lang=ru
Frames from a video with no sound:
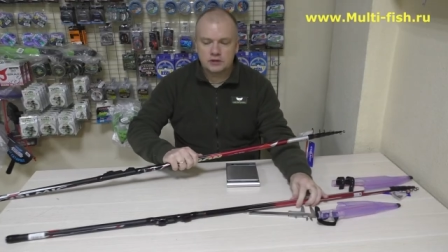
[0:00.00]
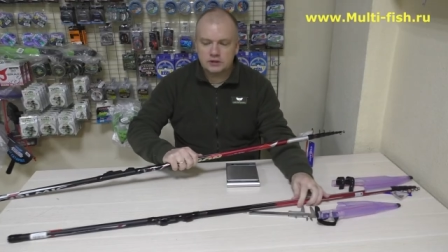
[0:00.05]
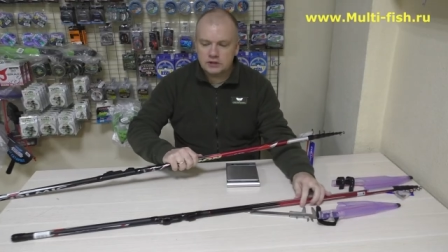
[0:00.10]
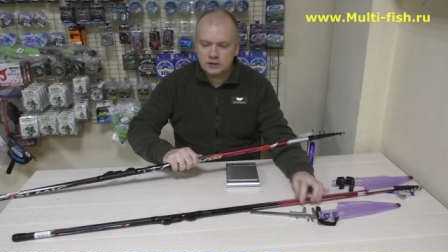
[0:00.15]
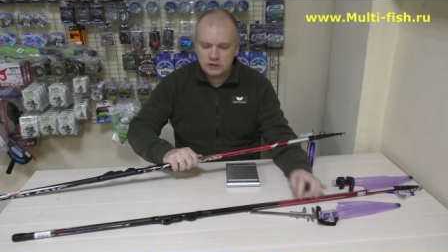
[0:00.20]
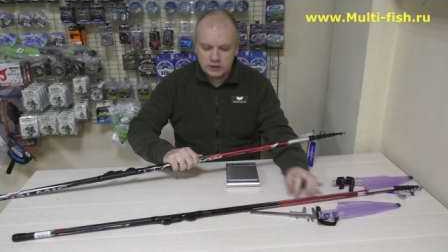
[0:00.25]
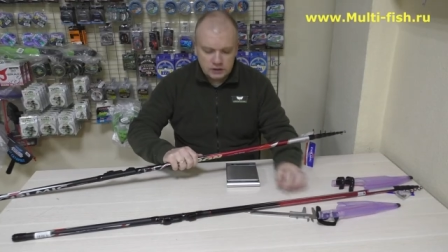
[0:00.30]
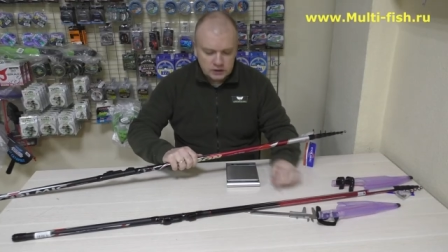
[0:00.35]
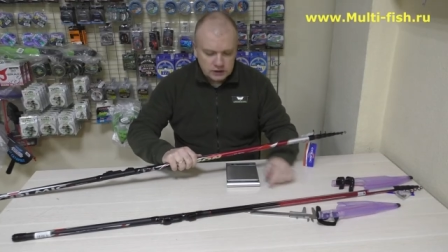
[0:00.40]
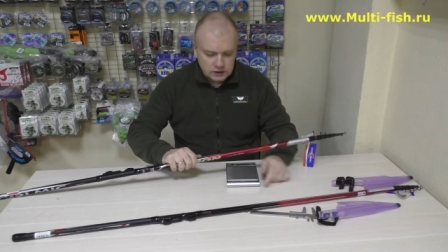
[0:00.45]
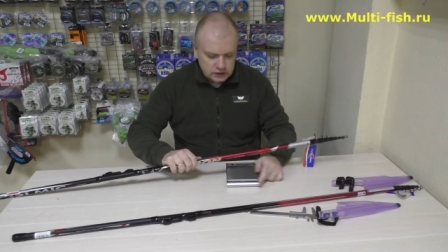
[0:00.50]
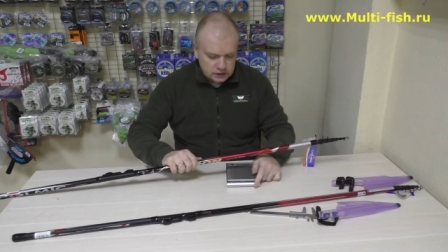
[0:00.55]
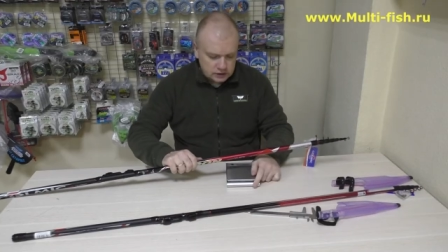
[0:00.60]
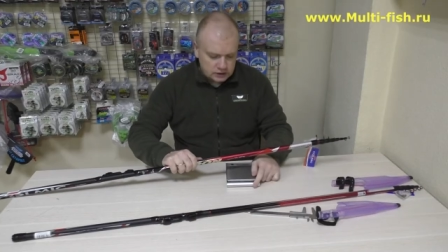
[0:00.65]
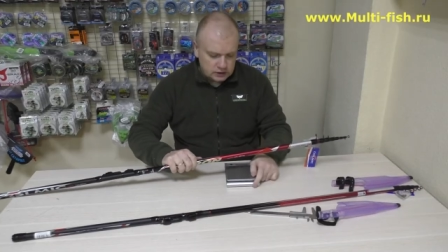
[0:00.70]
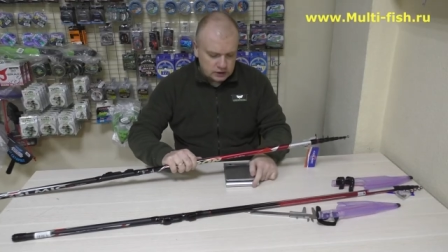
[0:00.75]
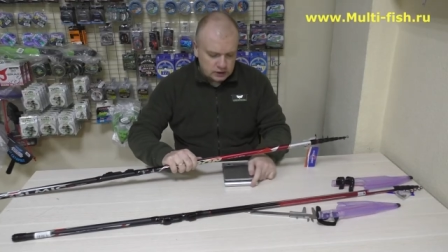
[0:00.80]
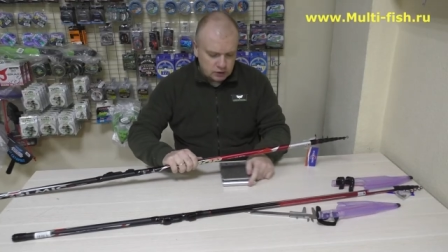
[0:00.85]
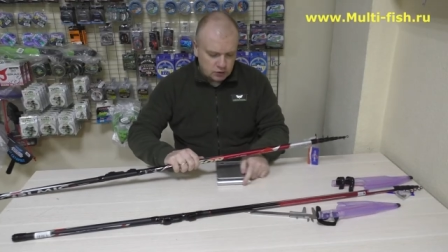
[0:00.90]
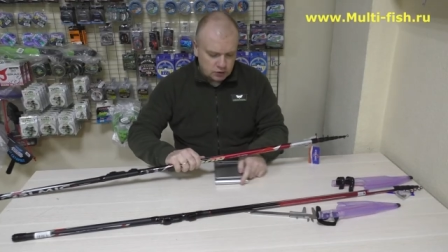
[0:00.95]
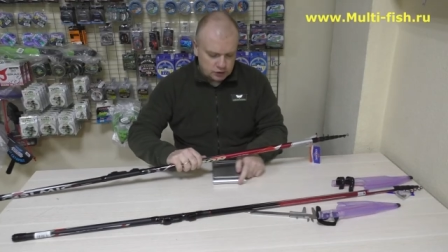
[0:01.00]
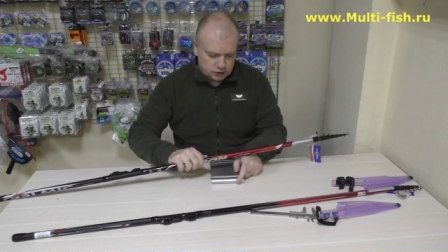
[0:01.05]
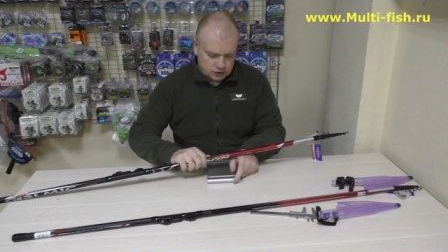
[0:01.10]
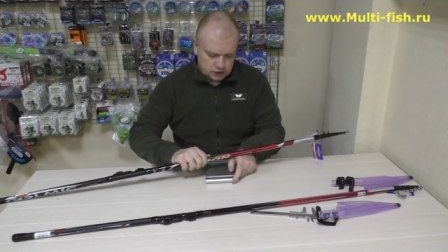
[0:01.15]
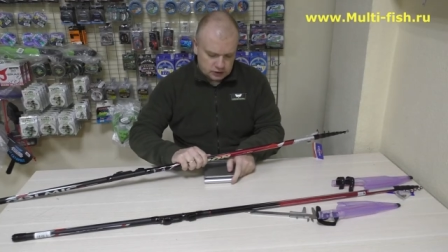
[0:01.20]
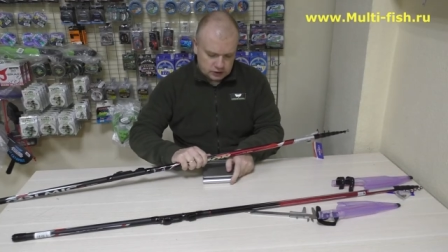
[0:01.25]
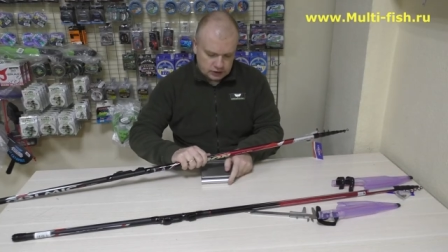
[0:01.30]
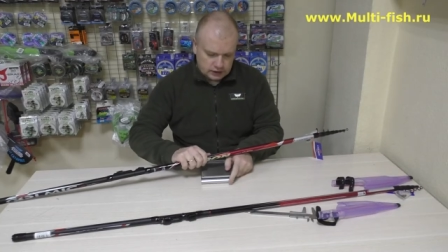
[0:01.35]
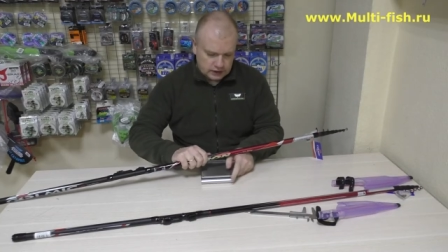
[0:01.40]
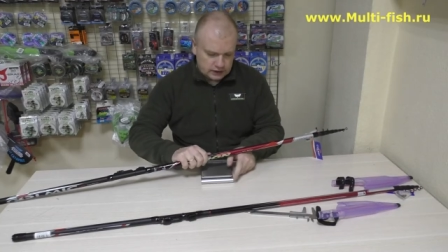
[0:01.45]
не очень
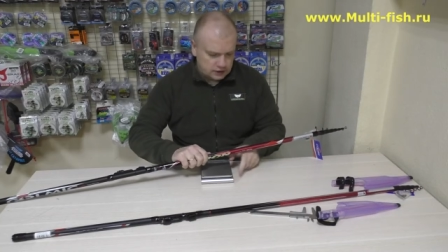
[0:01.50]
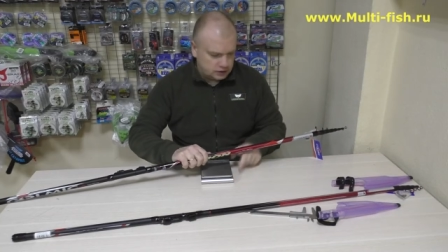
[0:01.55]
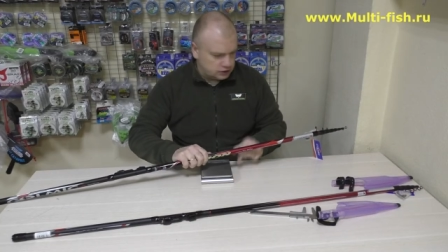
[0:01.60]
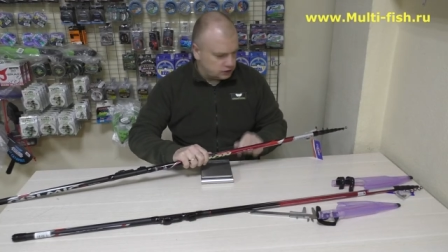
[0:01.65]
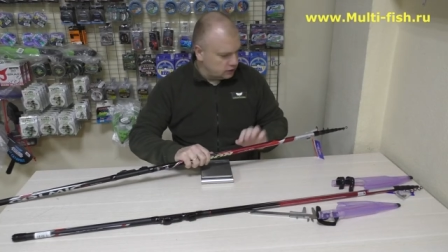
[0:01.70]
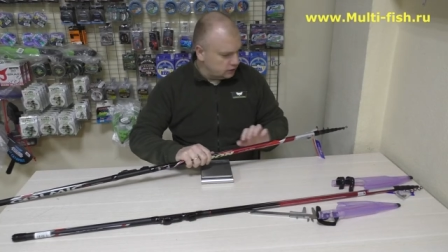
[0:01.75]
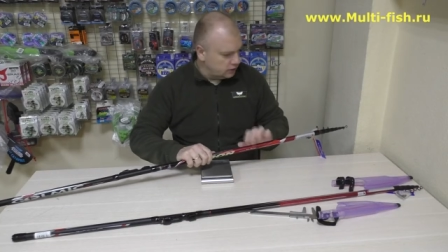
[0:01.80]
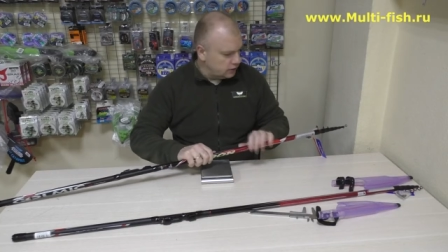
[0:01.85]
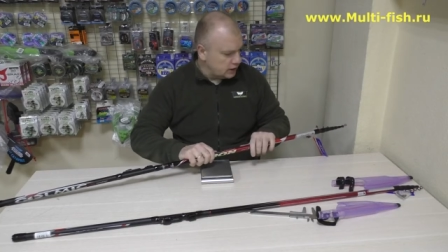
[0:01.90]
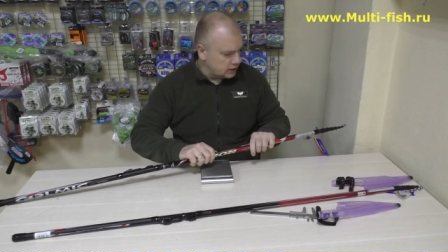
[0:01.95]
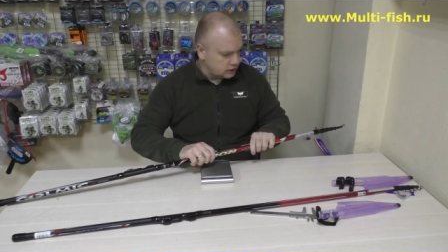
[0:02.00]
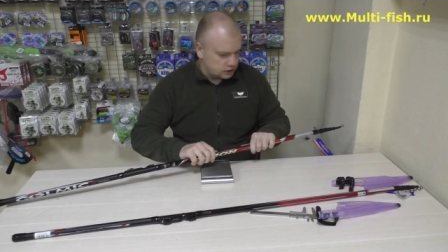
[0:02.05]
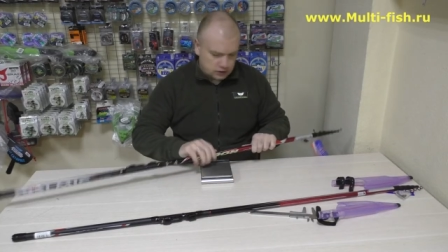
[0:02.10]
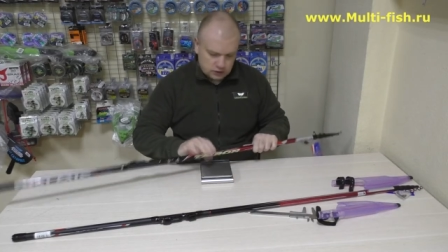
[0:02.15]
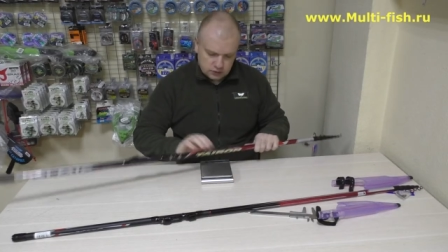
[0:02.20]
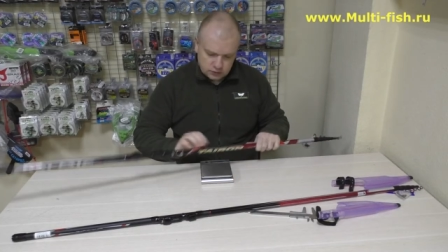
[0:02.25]
это, конечно, важно,